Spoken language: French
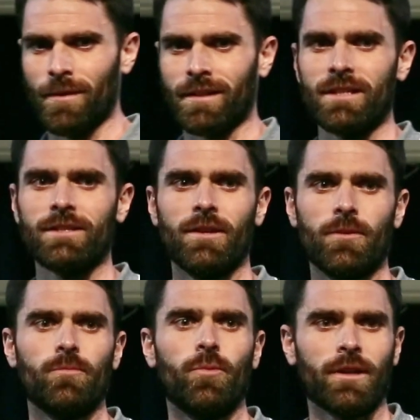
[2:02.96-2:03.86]
maîtresse
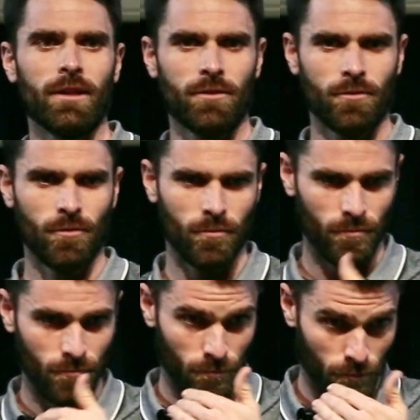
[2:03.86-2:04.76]
pour qu'elle
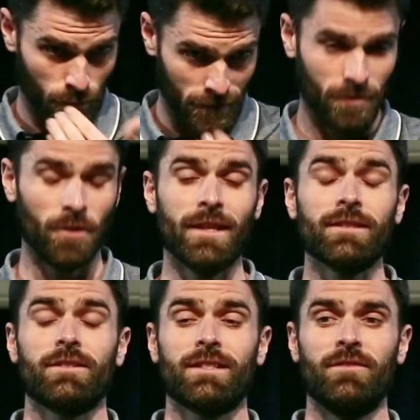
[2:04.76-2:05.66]
puisse
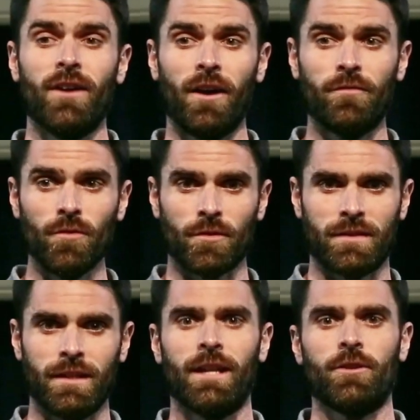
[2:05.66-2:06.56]
connaître ce qui va
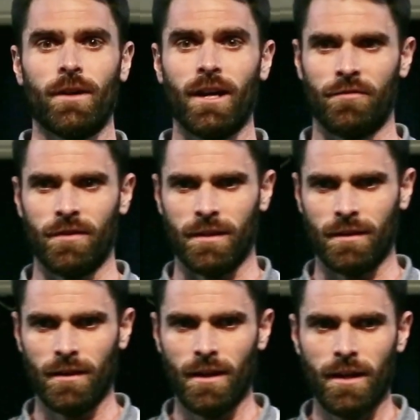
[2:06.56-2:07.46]
influencer la chorégraphie
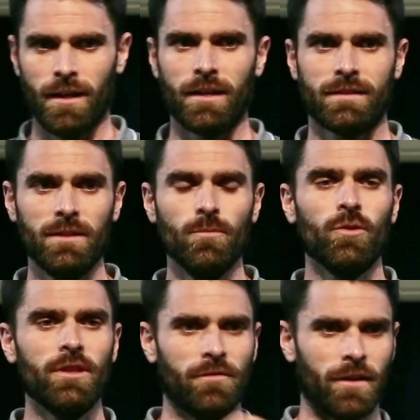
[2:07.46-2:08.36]
et ainsi
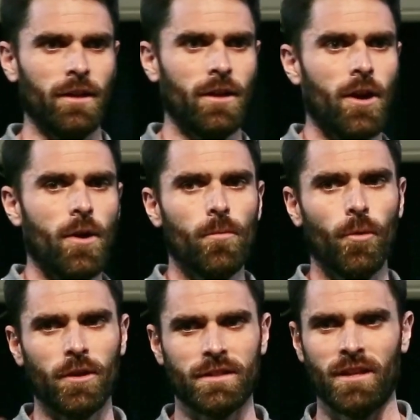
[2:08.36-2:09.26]
modifier
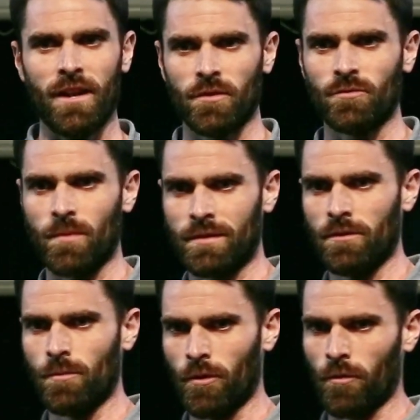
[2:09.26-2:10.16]
pour que les élèves soient tous passés
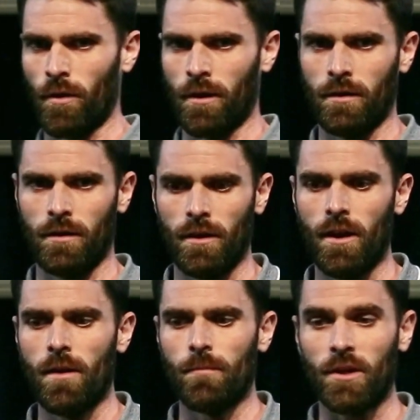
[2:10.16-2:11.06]
au bon endroit.
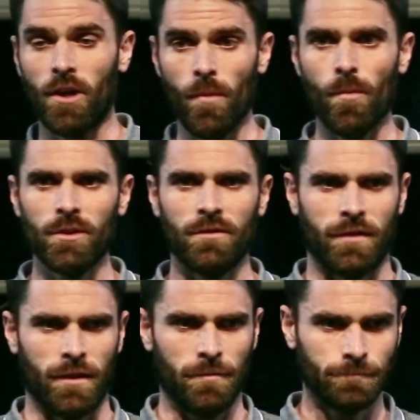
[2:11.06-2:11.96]
Mais comment
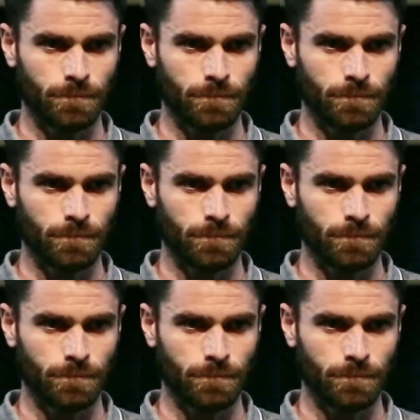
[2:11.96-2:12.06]
modifier